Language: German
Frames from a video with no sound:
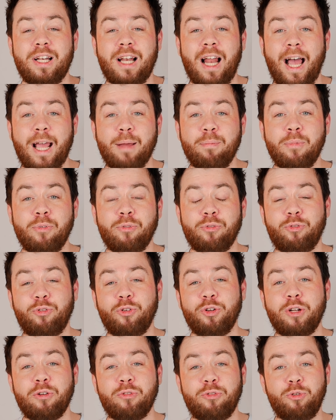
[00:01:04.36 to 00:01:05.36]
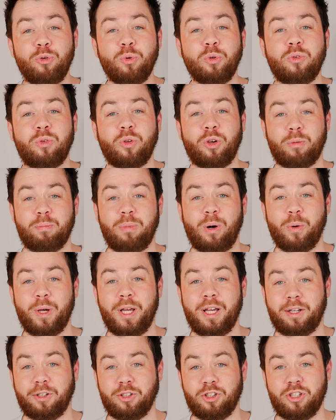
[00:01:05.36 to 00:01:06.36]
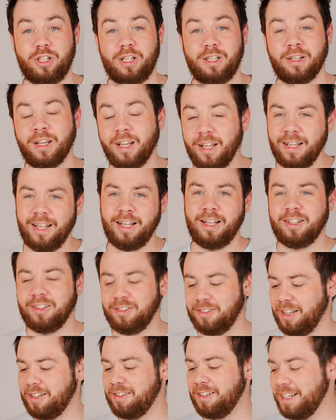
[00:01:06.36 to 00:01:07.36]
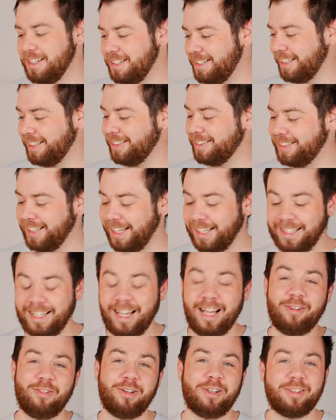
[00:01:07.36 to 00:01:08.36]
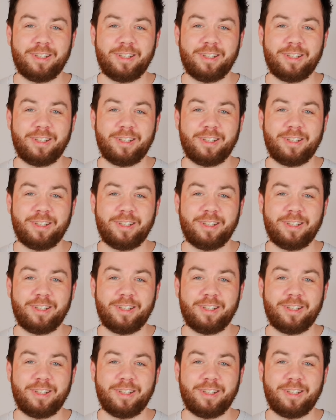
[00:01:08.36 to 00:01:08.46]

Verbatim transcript: Leim für den Flugzeugbau hergestellt. Sehr, sehr interessant. Wie